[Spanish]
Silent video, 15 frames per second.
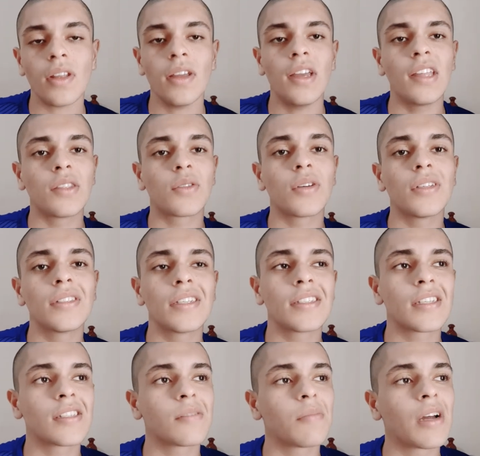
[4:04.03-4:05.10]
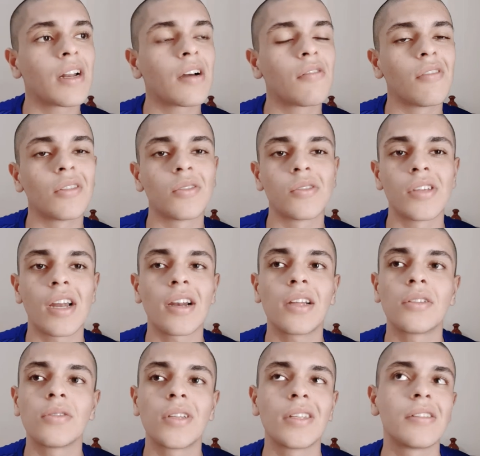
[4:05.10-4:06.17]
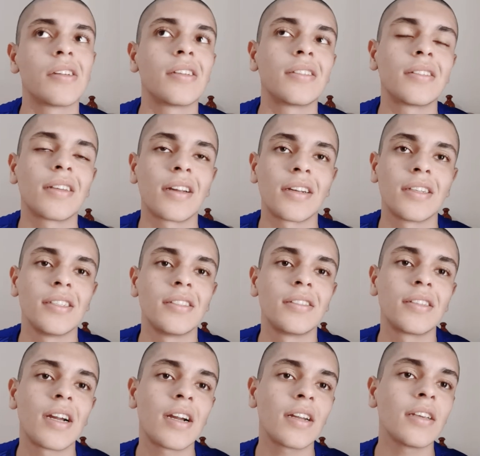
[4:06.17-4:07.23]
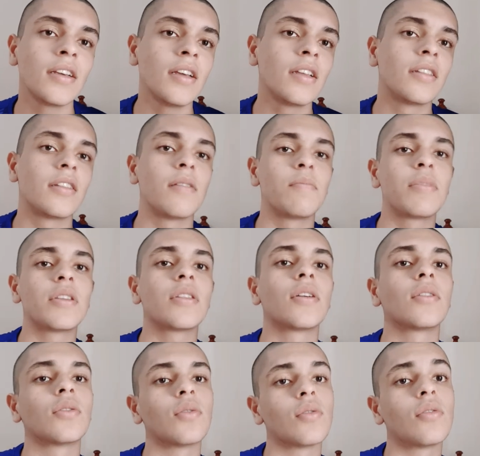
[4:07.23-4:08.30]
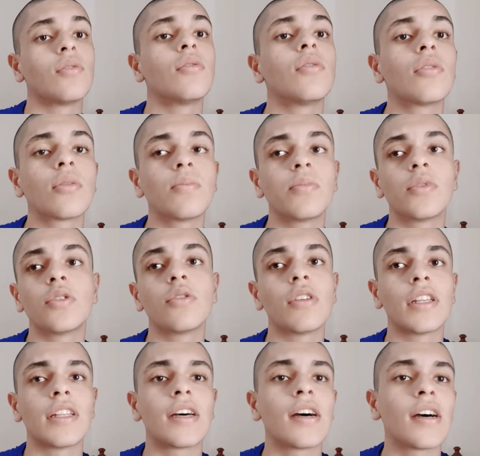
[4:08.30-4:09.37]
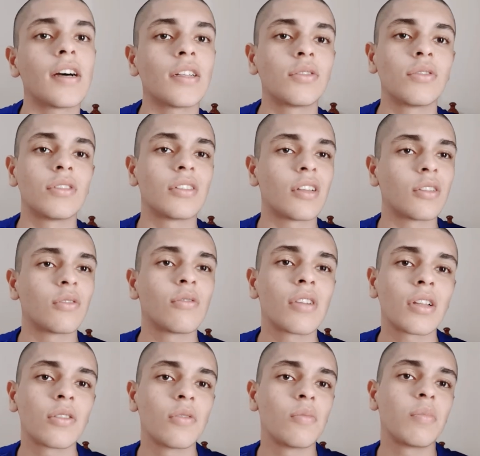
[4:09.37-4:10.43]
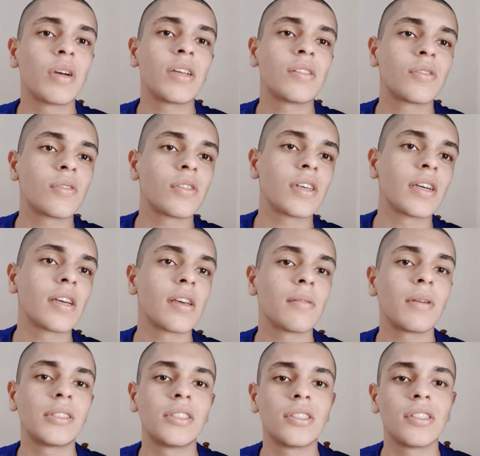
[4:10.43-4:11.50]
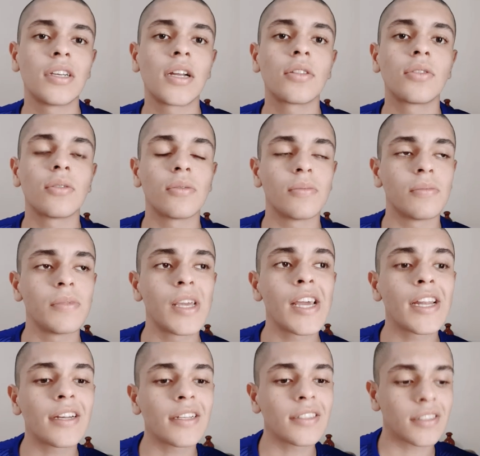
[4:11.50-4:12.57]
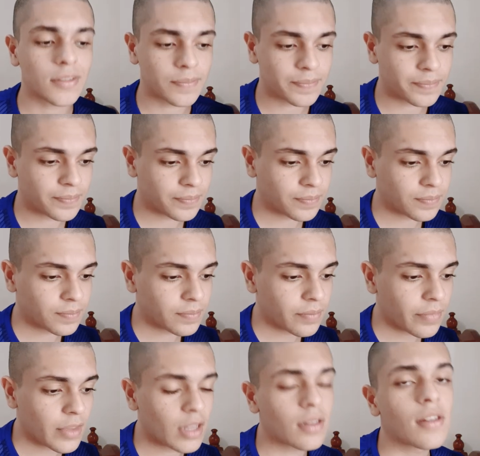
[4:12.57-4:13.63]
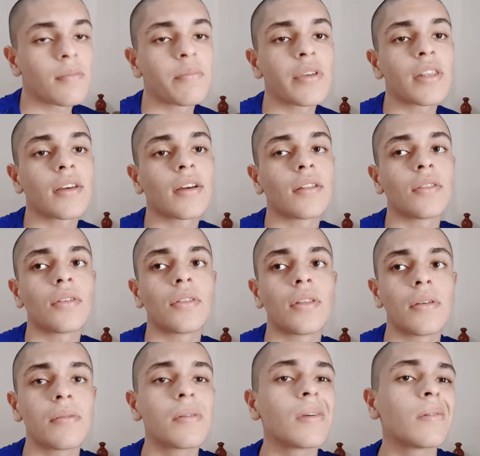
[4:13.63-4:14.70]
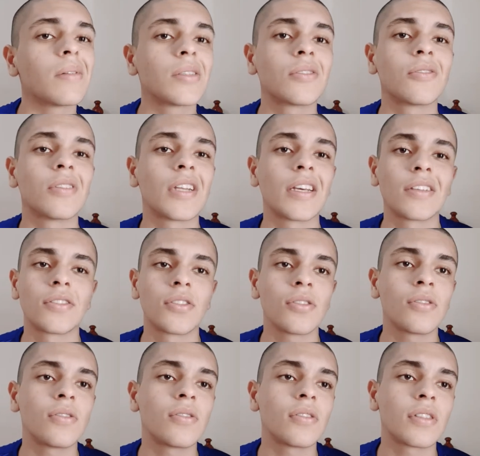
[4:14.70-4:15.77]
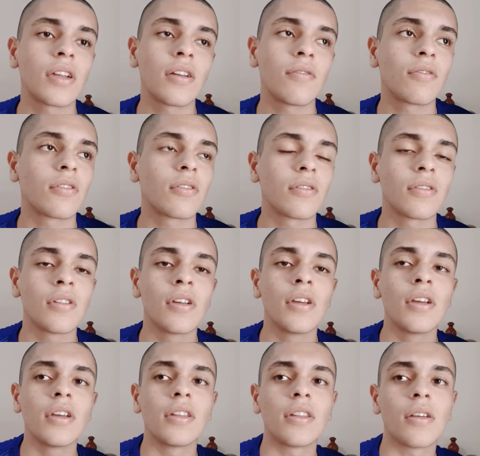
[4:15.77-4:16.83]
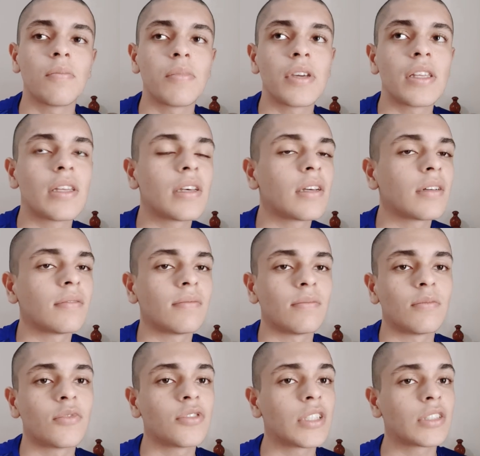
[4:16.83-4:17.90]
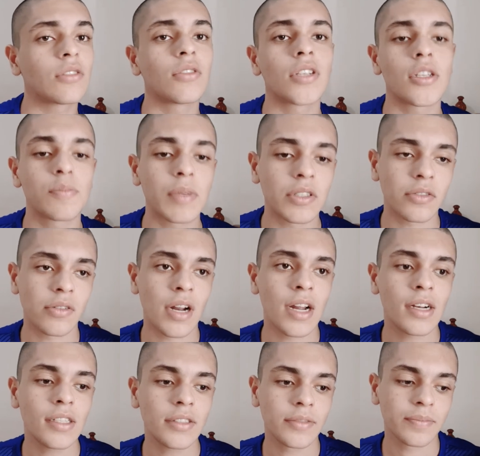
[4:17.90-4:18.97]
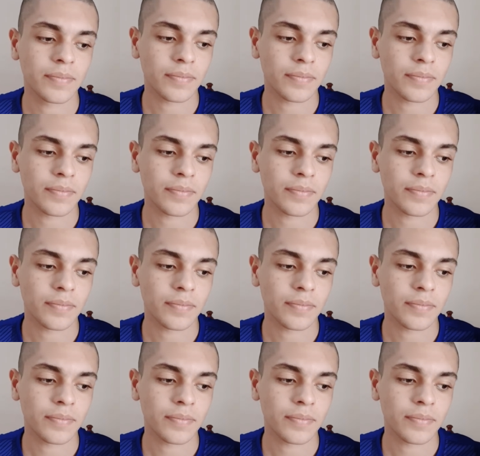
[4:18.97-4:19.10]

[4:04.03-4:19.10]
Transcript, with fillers: Entonces esa semana cuando salga tú te tienes que registrar, te piden tu CUR, tu edad, tu estatura, tu peso, de qué bachillerato vienes, te piden en dónde vives, tu dirección, teléfono, te piden muchas cosas personales